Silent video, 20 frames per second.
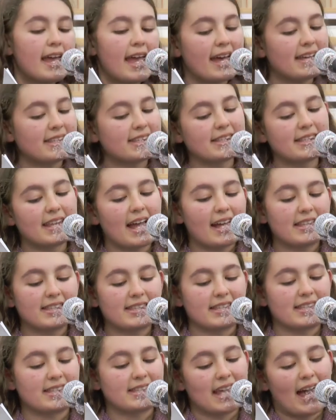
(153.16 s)
ersten
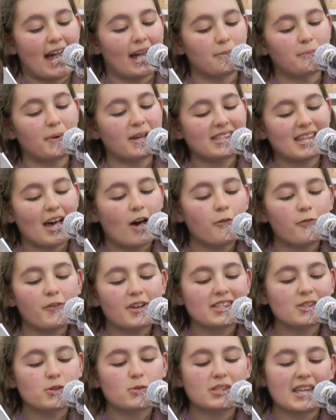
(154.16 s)
Nazis sagen, pass auf,
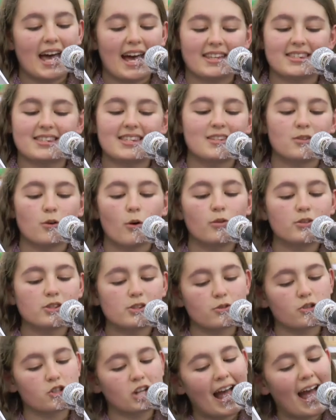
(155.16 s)
was du sagst. Sie drohen
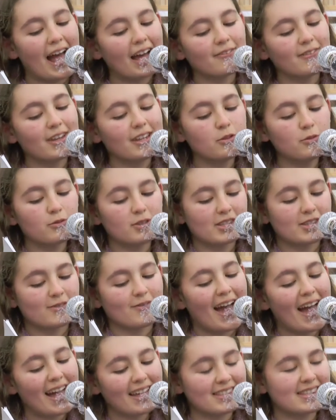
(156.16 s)
zu schlagen, wenn du es
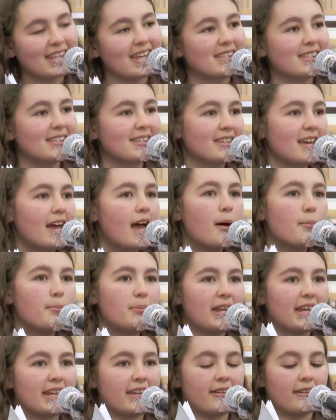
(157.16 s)
wagst. Da sind
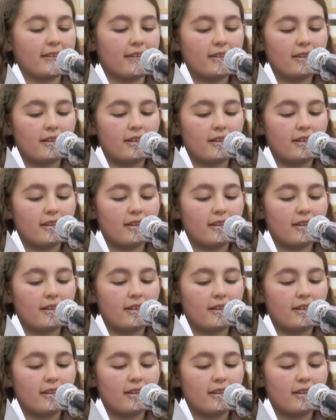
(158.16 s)
Blicke.